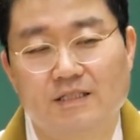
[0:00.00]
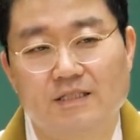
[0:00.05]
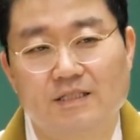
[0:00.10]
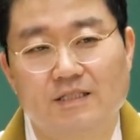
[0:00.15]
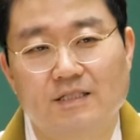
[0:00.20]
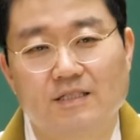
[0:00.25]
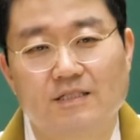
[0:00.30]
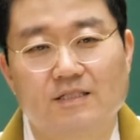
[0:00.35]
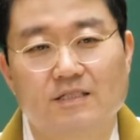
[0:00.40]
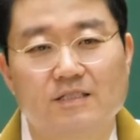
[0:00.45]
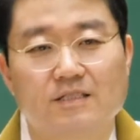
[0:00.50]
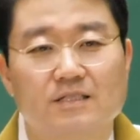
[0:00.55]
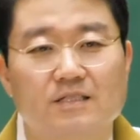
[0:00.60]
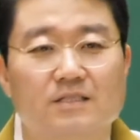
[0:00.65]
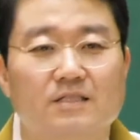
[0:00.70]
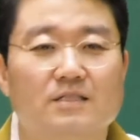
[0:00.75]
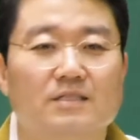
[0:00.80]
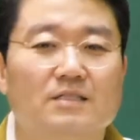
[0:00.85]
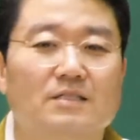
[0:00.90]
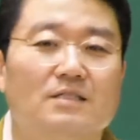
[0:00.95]

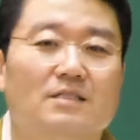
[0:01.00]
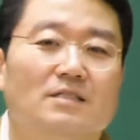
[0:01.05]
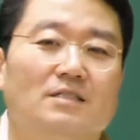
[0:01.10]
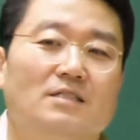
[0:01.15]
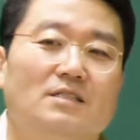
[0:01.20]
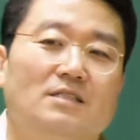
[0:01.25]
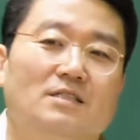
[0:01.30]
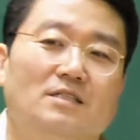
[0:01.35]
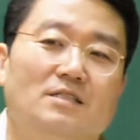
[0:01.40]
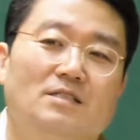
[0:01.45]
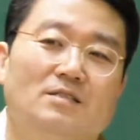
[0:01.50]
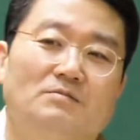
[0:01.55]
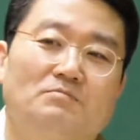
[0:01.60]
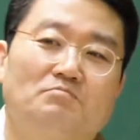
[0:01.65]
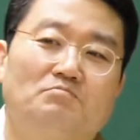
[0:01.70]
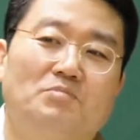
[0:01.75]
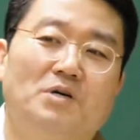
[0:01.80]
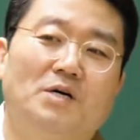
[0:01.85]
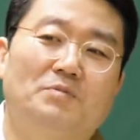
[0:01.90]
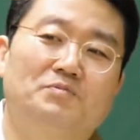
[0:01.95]
그래서
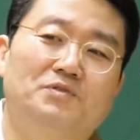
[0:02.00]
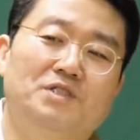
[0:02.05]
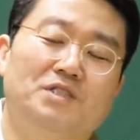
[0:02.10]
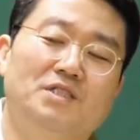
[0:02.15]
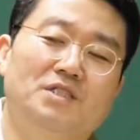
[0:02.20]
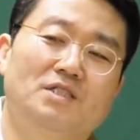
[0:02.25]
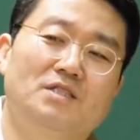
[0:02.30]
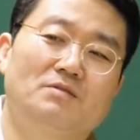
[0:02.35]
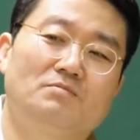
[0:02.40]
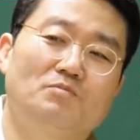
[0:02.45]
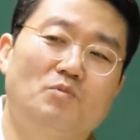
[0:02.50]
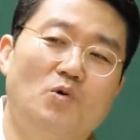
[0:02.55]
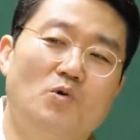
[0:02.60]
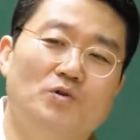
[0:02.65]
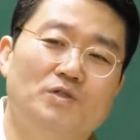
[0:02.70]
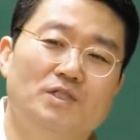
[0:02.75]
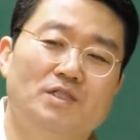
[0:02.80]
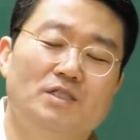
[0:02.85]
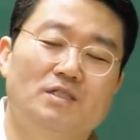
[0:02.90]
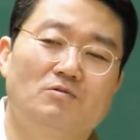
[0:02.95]
법신,
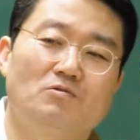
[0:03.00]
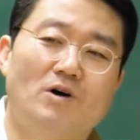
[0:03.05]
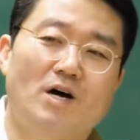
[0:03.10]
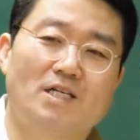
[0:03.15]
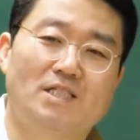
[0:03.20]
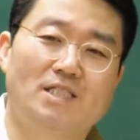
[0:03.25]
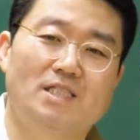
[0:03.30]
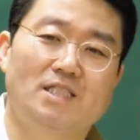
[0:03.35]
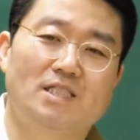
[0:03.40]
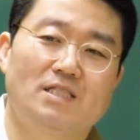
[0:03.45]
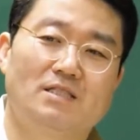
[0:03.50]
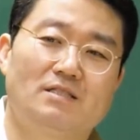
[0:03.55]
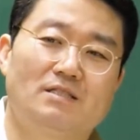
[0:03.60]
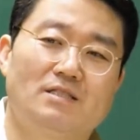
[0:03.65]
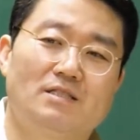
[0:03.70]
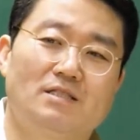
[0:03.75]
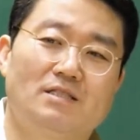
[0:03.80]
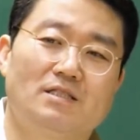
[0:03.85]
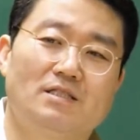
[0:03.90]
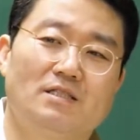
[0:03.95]
보신, 화신
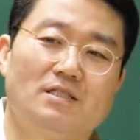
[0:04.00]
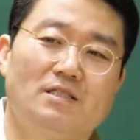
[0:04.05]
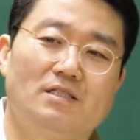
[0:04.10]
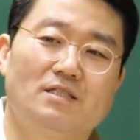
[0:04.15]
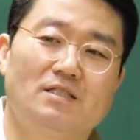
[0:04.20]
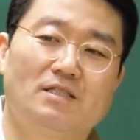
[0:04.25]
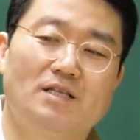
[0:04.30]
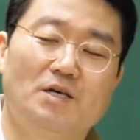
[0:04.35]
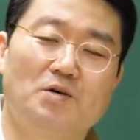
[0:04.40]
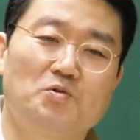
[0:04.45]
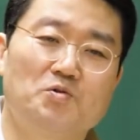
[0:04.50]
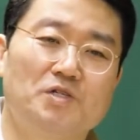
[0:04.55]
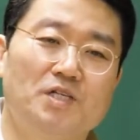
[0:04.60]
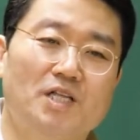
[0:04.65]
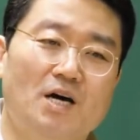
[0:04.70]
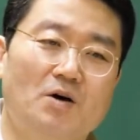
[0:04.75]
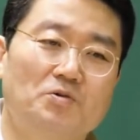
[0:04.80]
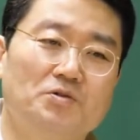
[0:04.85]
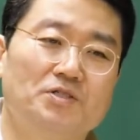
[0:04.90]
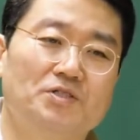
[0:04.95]
이런 내용이
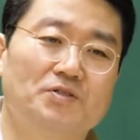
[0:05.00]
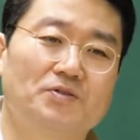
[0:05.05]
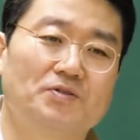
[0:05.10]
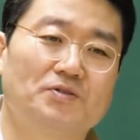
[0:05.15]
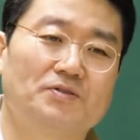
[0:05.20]
나오죠.